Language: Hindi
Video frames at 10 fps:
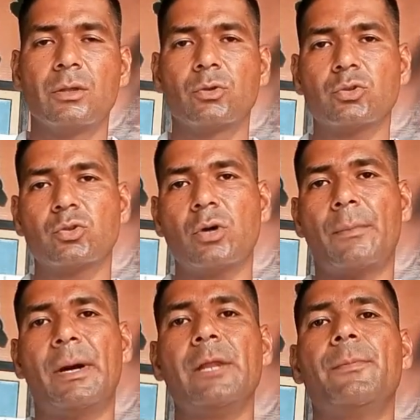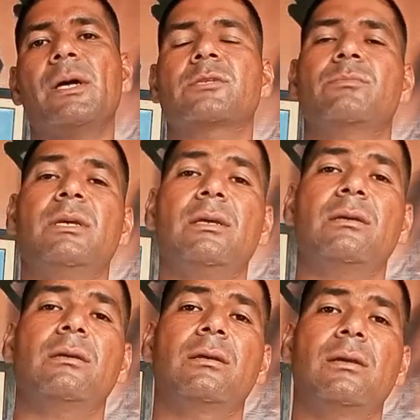दोस्तों हमारे पास में
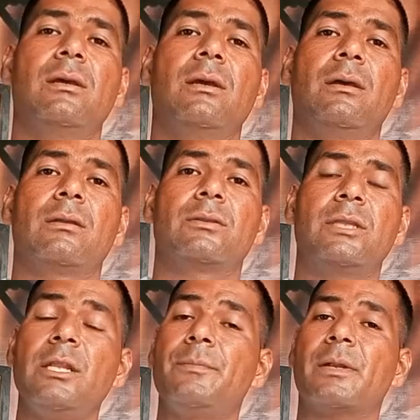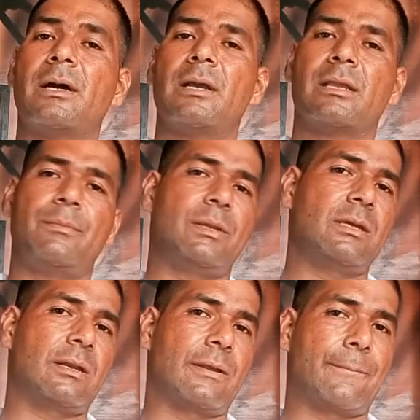तीन प्रकार के
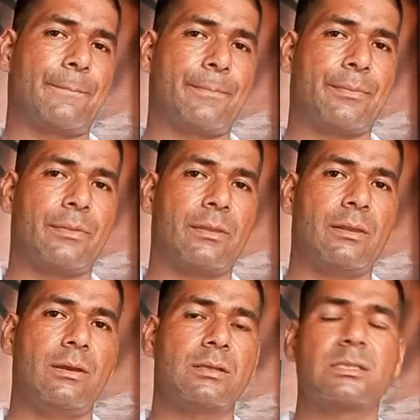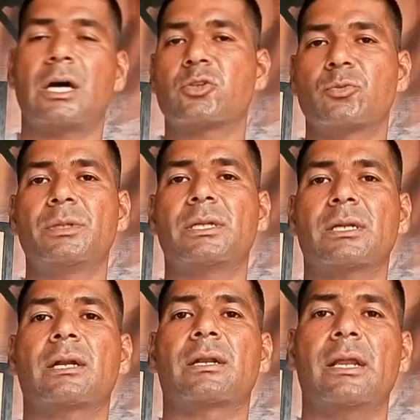मैदान हैं 400
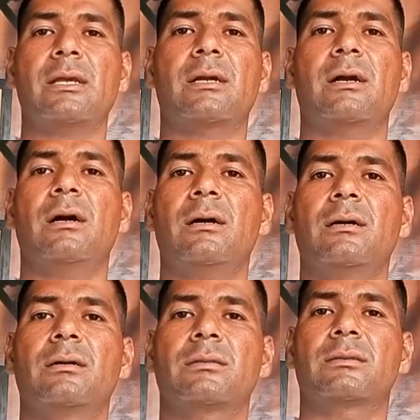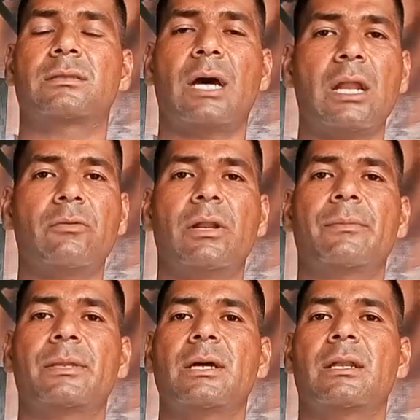मीटर का ट्रैक का ताल वाला
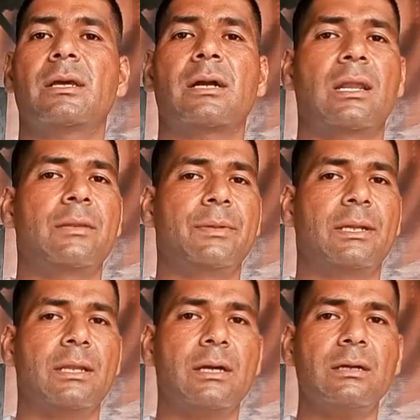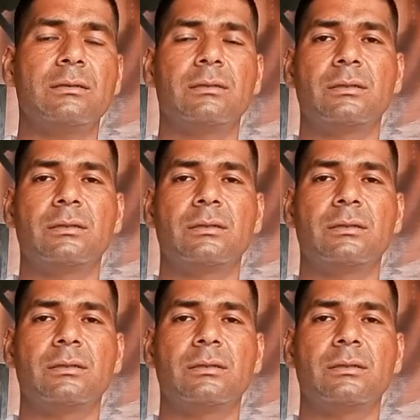मैदान है काली मिट्टी का